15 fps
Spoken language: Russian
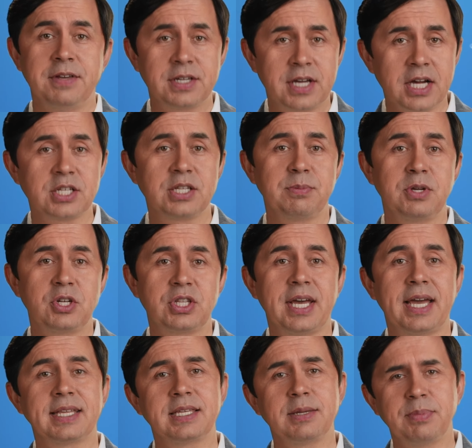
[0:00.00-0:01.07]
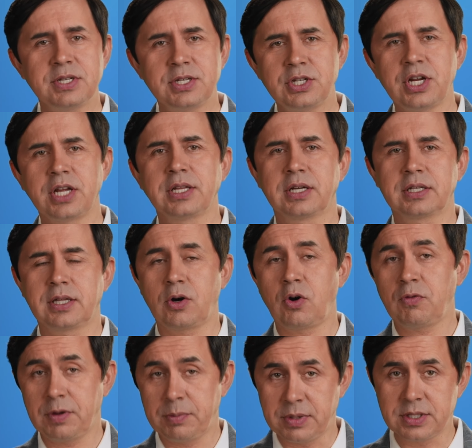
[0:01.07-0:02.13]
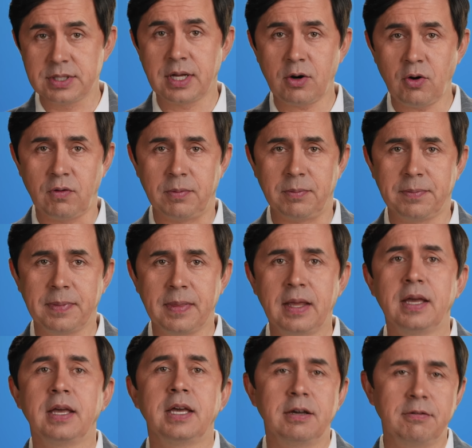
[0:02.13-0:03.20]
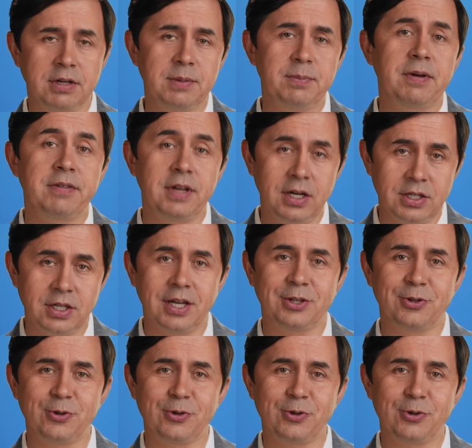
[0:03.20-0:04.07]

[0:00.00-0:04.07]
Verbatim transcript: Ведь каждый мечтает не посещать докторов и быть здоровым, и вы не поверите, я